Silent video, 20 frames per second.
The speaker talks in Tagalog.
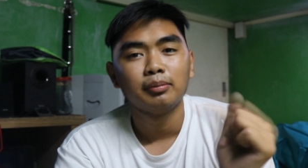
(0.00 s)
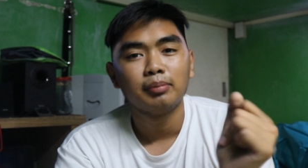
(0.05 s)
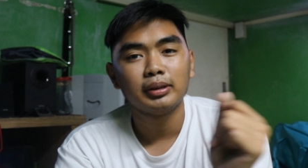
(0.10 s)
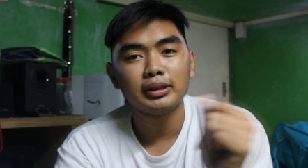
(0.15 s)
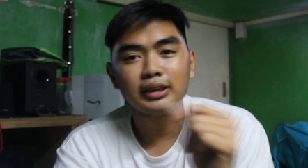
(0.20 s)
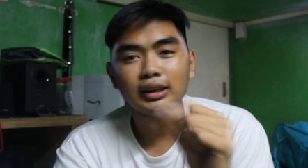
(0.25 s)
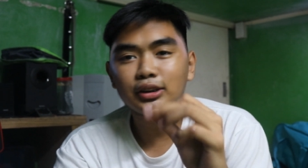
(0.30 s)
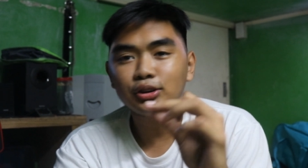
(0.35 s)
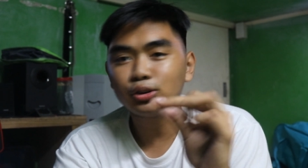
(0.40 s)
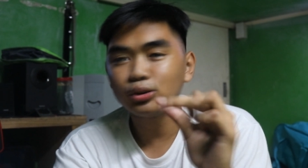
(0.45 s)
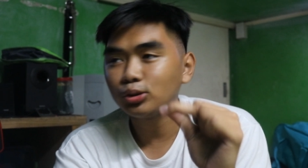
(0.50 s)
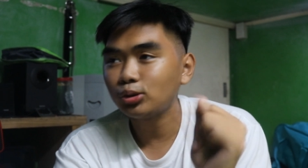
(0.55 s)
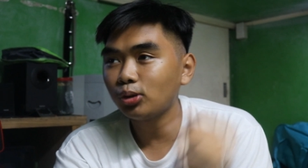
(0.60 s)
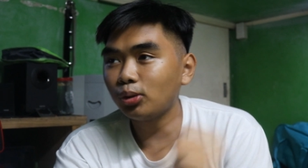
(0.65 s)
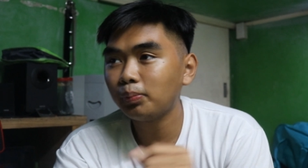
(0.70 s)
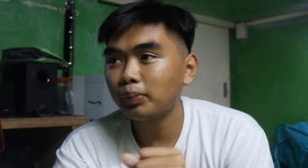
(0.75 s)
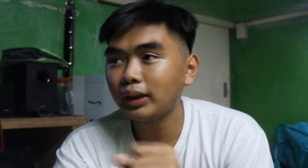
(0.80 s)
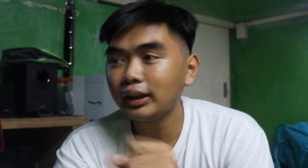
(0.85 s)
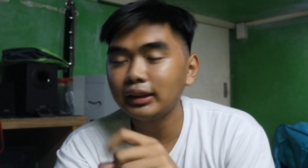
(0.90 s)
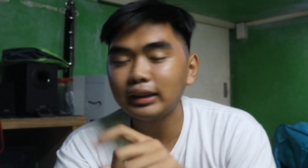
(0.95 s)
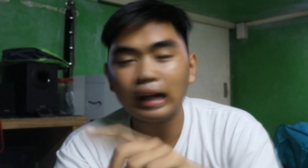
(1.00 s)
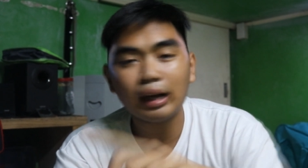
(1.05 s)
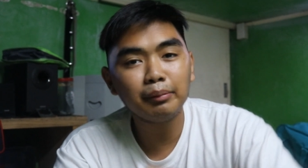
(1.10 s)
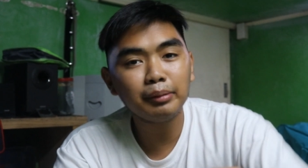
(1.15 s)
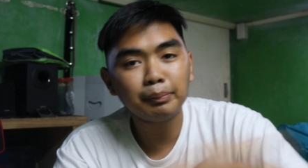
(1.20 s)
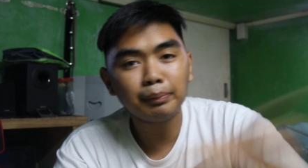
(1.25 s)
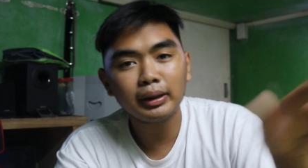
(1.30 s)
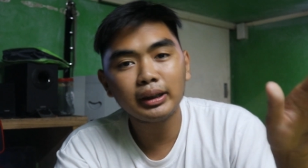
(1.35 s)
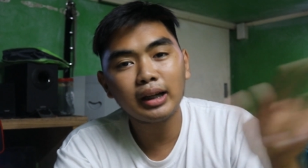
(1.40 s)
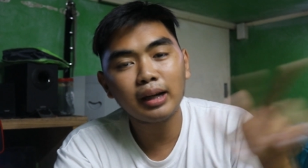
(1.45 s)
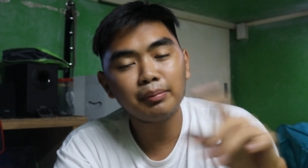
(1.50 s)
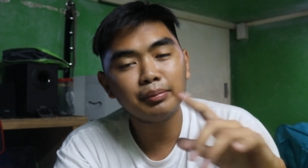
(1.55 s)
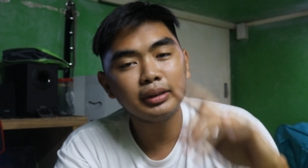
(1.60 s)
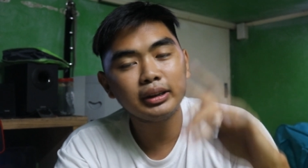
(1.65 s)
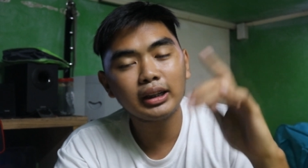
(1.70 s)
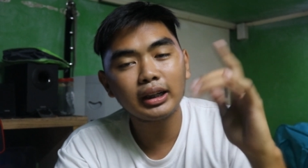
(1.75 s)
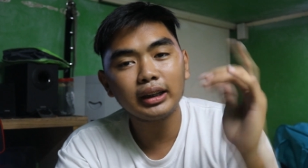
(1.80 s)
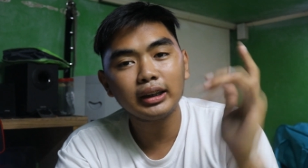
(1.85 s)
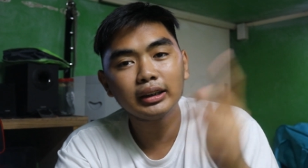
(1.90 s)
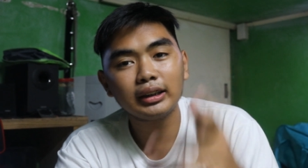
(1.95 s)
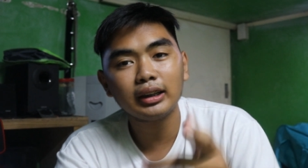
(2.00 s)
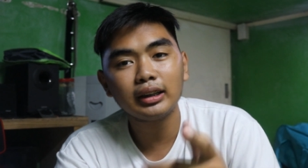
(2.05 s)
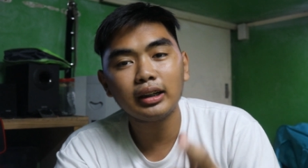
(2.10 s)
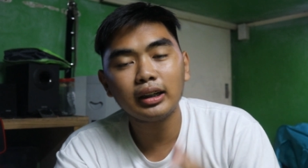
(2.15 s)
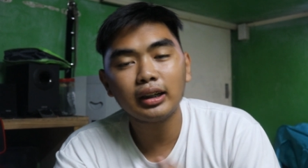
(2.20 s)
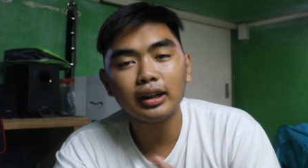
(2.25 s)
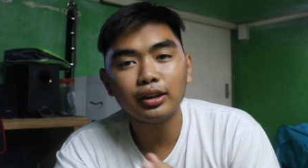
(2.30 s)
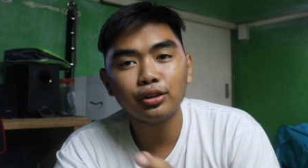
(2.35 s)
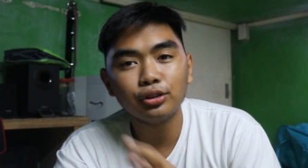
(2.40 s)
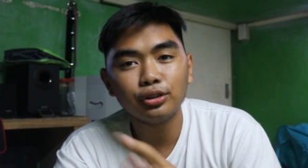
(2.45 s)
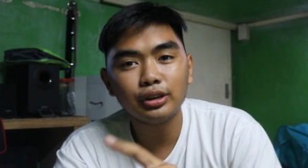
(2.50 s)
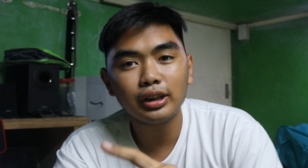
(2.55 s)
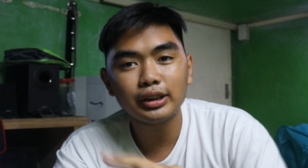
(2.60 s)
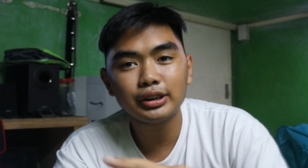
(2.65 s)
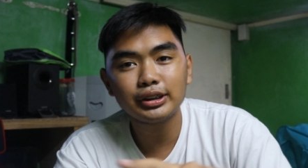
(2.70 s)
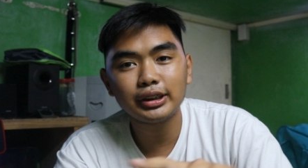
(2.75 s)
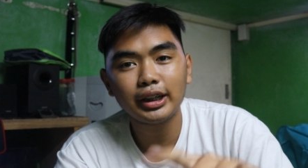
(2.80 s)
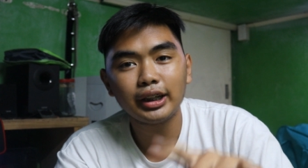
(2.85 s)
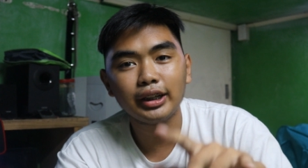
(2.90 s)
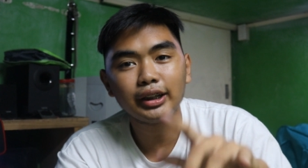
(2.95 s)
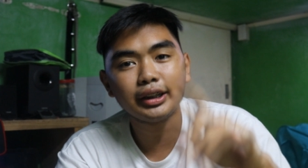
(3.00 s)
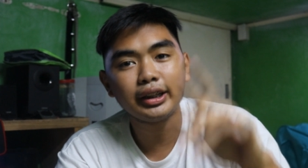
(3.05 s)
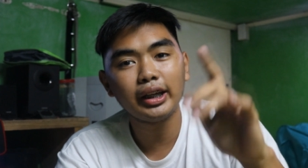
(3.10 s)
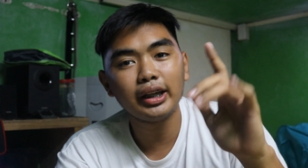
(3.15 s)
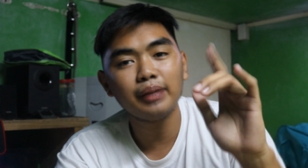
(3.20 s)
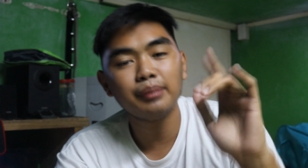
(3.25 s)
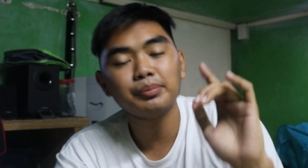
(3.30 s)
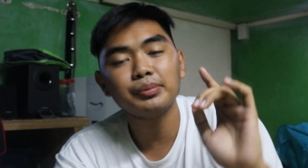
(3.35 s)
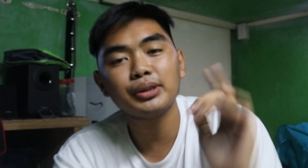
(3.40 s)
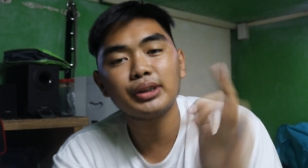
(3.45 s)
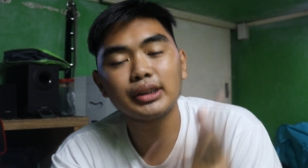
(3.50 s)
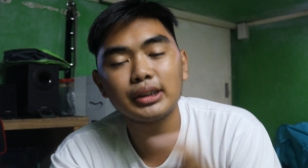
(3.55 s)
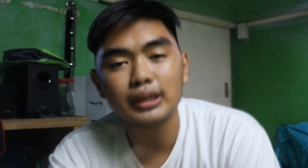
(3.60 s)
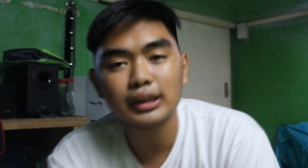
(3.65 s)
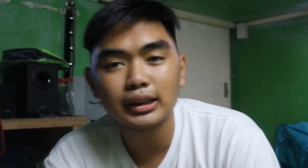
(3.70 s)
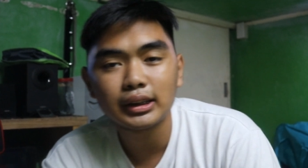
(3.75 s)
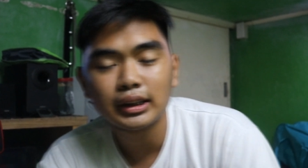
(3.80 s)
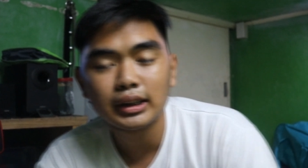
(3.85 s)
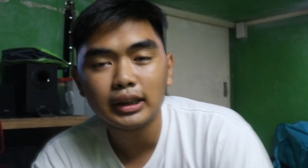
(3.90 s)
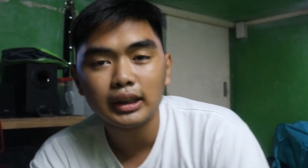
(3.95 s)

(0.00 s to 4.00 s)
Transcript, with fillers: kasi sobrang dami pa namin nakita na ganun na scare games